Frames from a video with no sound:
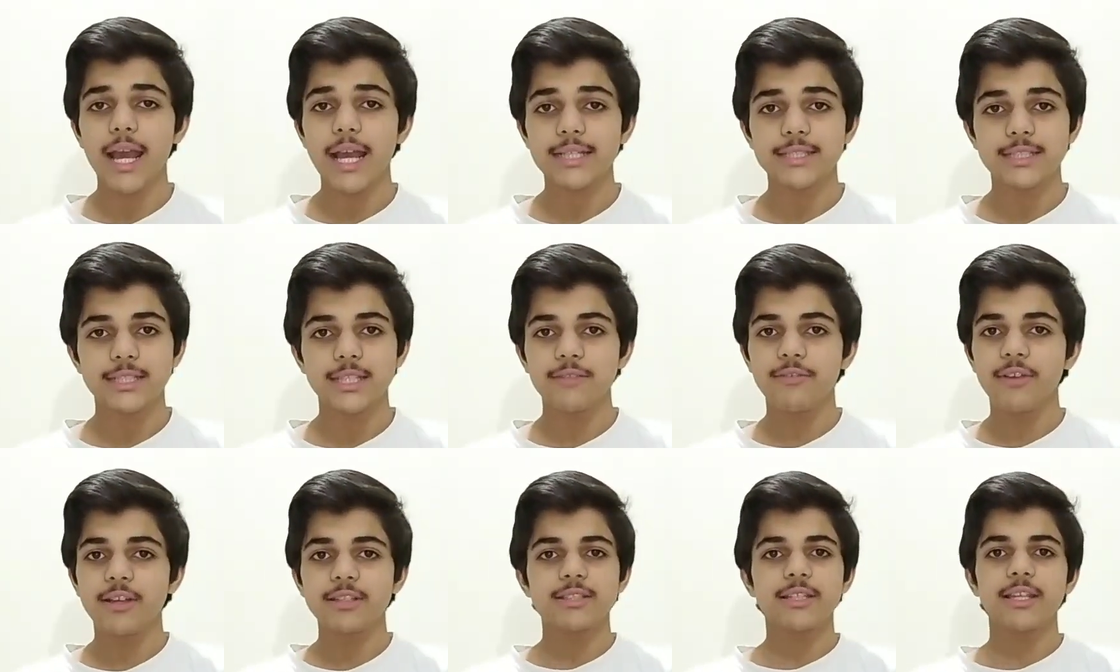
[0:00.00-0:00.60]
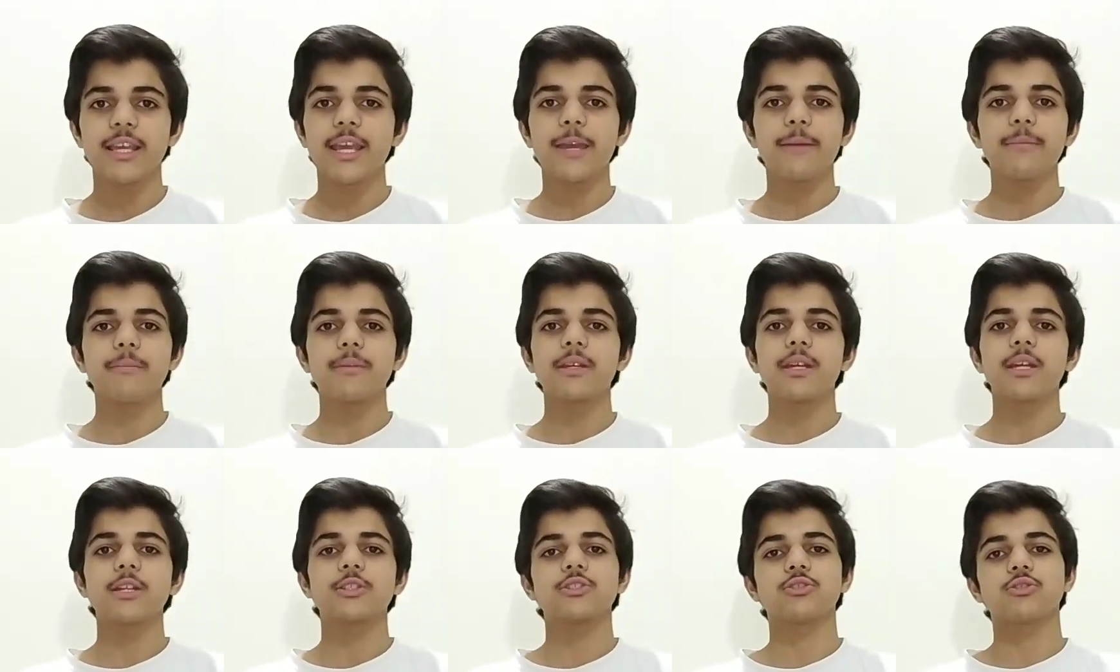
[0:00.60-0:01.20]
ऐसी वैसी गेम
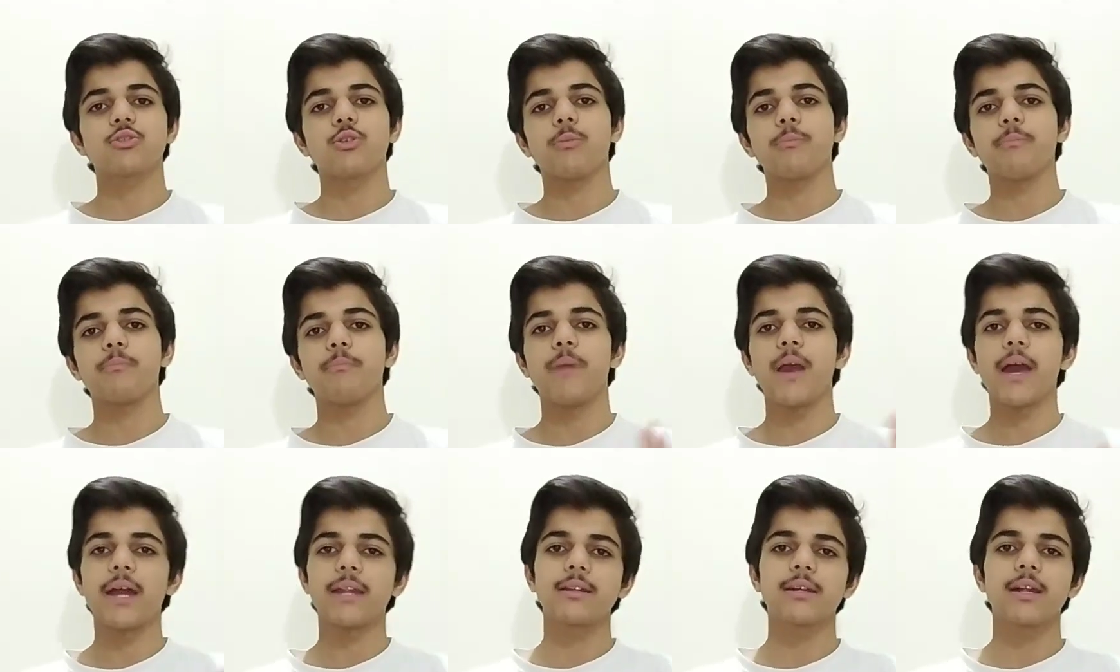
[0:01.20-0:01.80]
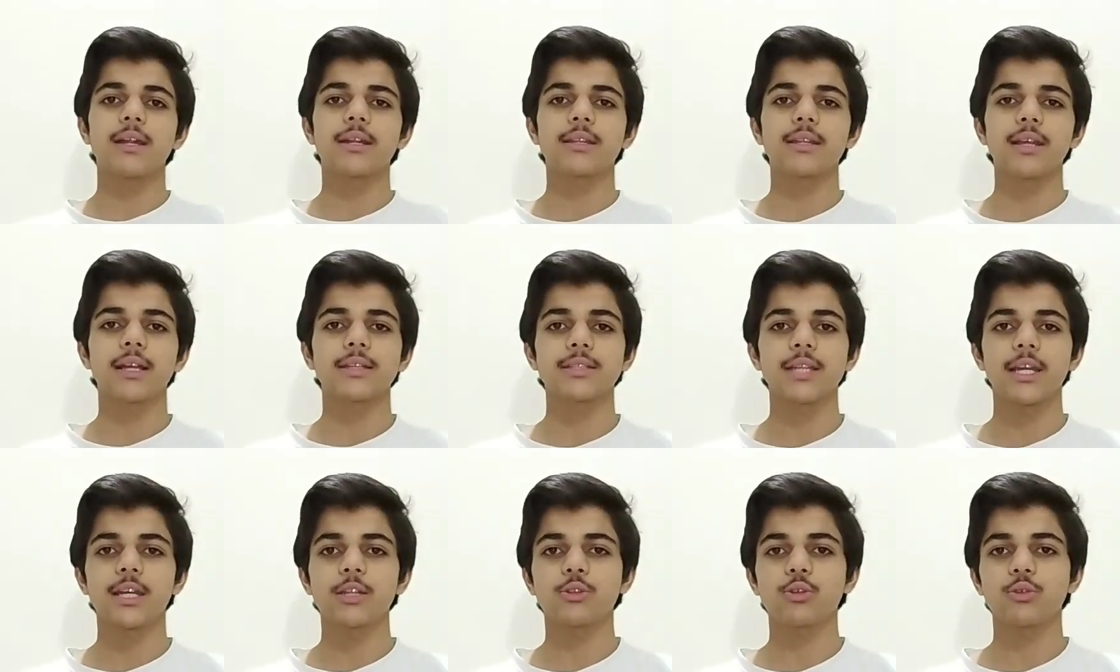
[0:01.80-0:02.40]
नहीं है जिसको बैन कर
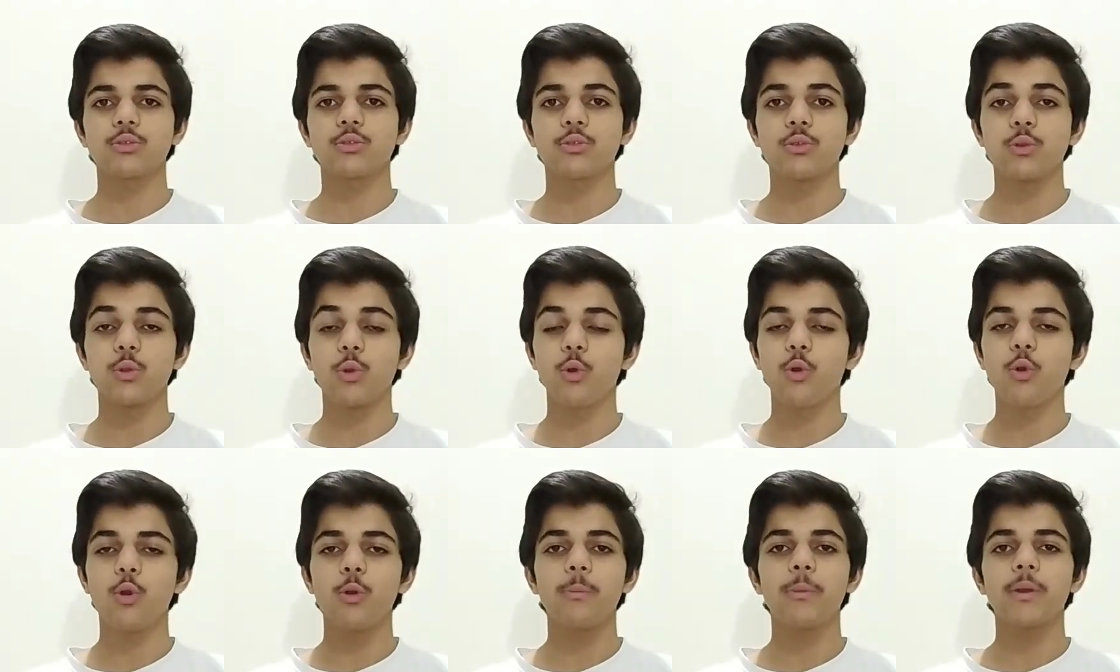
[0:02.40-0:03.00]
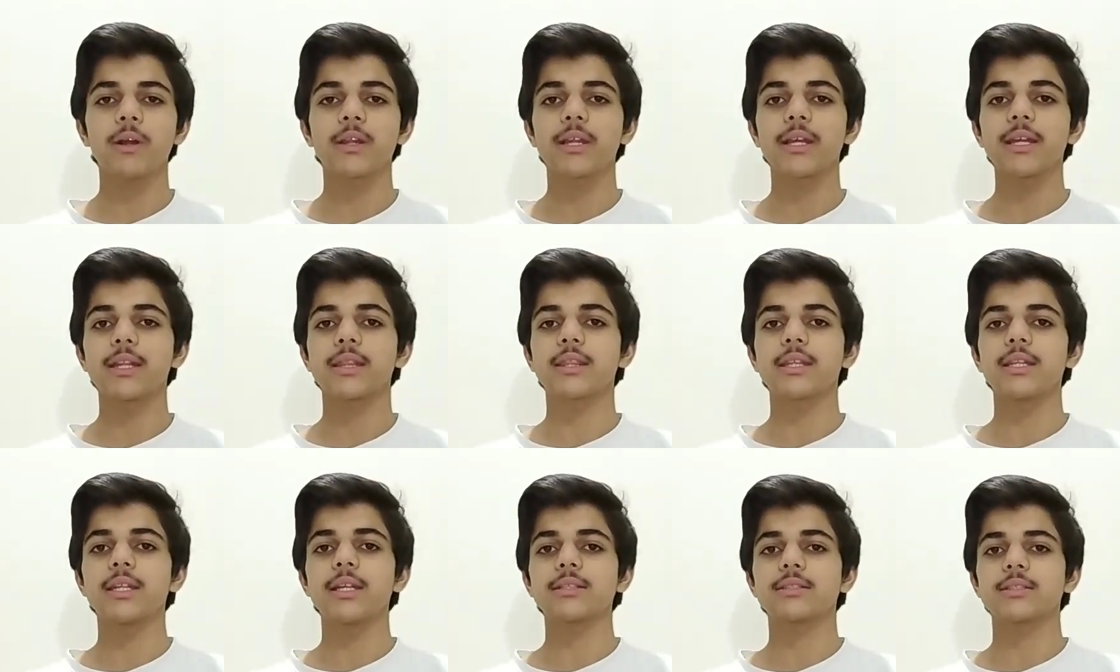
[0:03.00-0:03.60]
दिया जाए तो लोगों पर
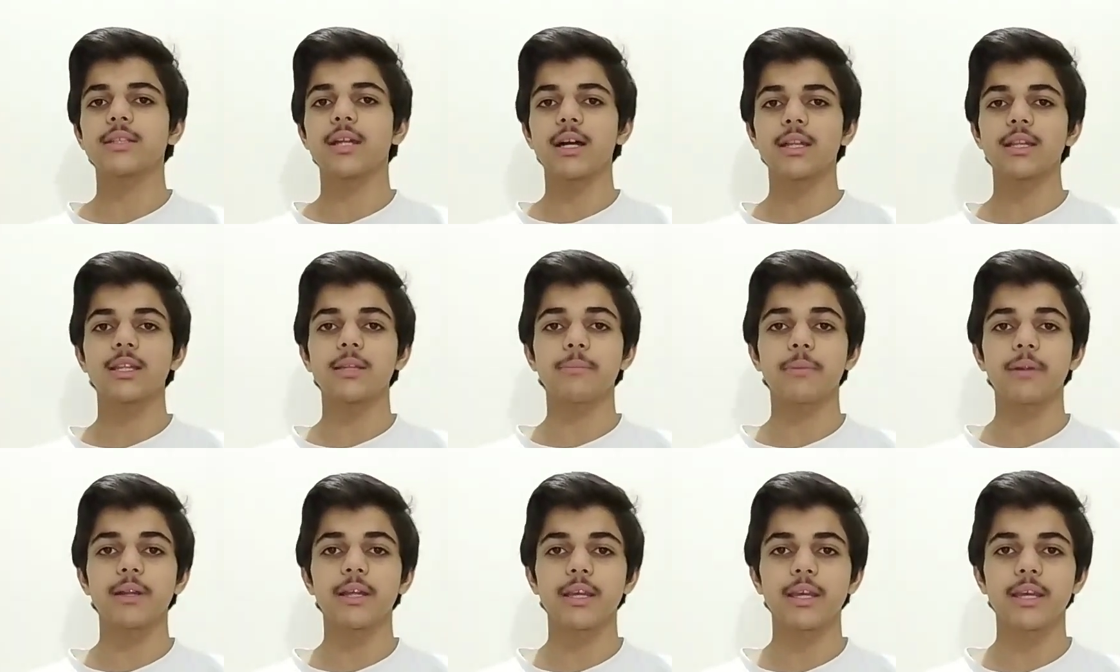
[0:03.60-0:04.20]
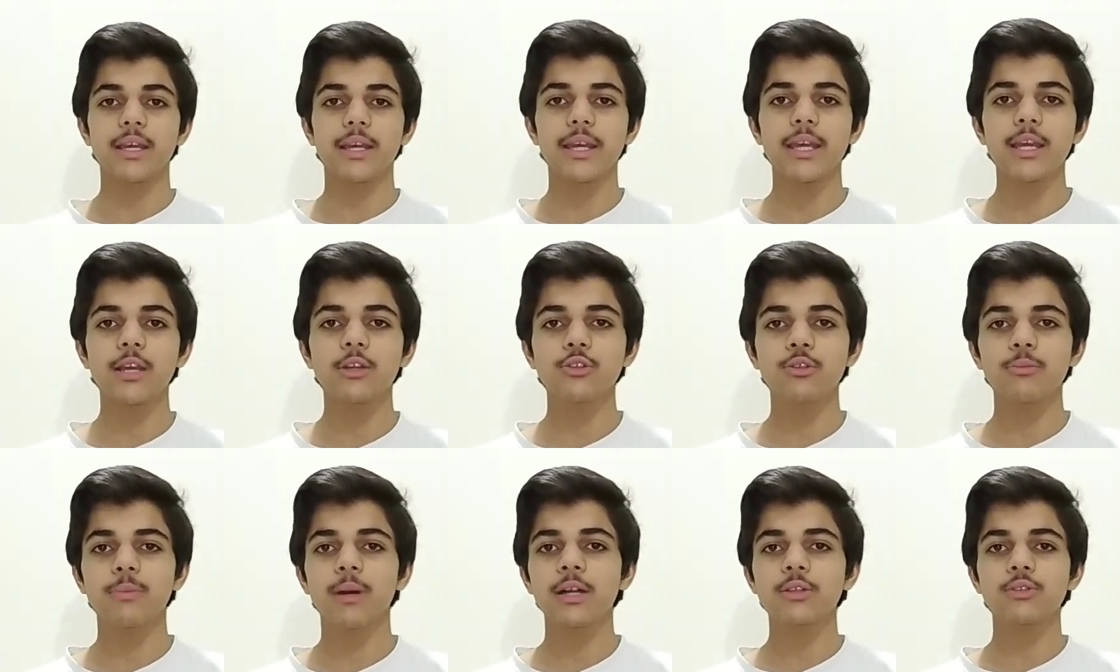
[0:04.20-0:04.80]
इतने असरा नहीं पड़ेंगे
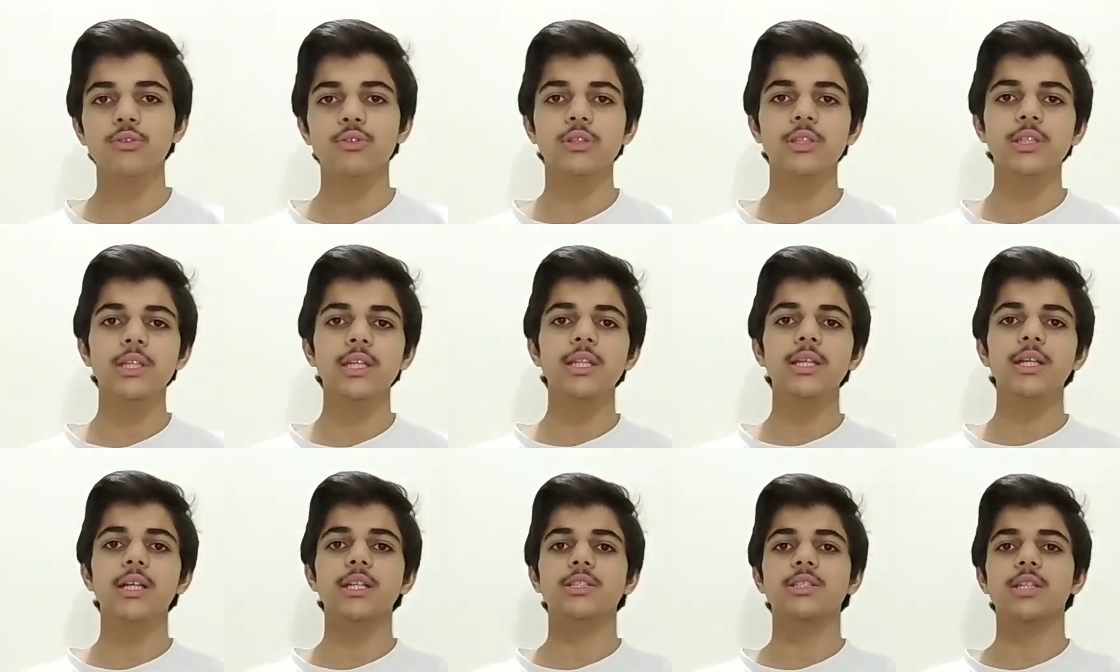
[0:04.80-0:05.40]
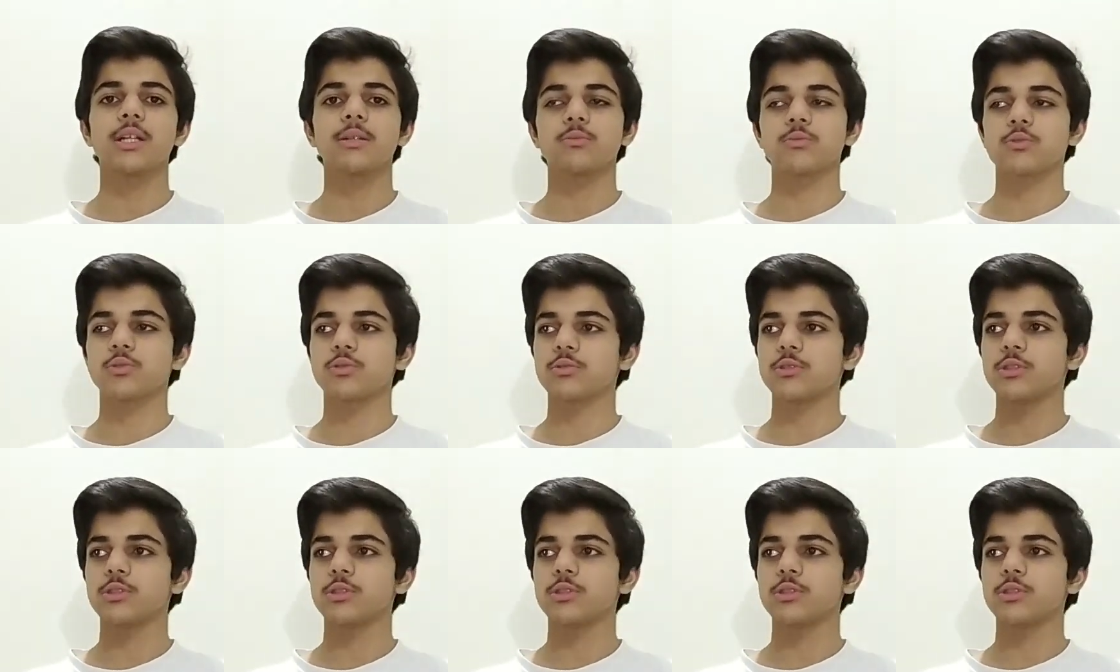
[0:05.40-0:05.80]
एक तो बात होती है ना कि अच्छा